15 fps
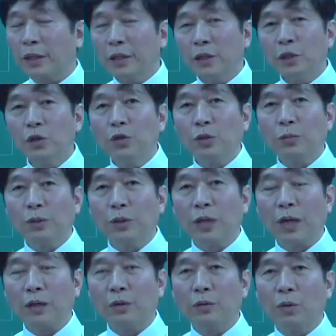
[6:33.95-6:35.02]
이중 면허
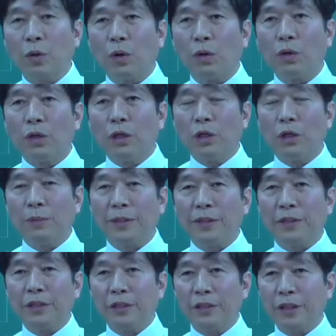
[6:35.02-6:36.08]
아니고
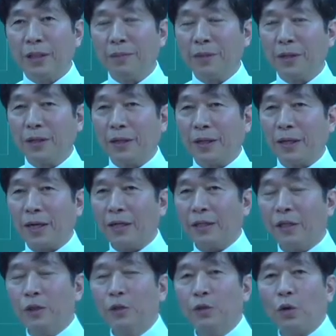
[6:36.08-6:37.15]
일반 디젤 면허나
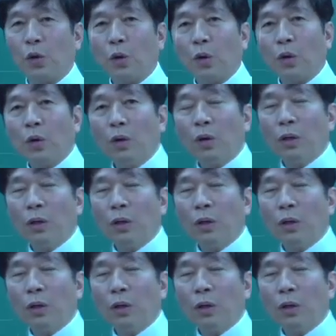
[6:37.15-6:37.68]
일종